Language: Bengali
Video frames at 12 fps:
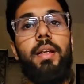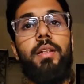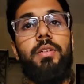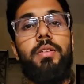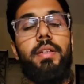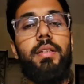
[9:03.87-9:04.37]
থেকে
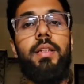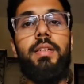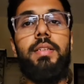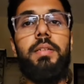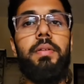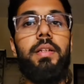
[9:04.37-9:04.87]
এত স্ট্রেংথ
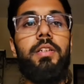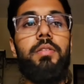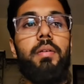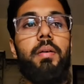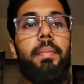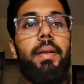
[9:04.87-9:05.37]
আসছে বাট
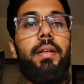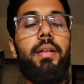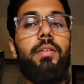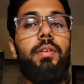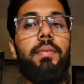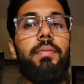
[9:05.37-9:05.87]
কিছুভাবে
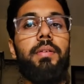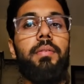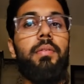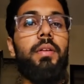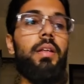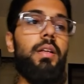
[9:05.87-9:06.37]
পেনটাকেও অ্যাবজর্ব
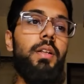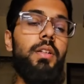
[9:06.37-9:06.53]
করে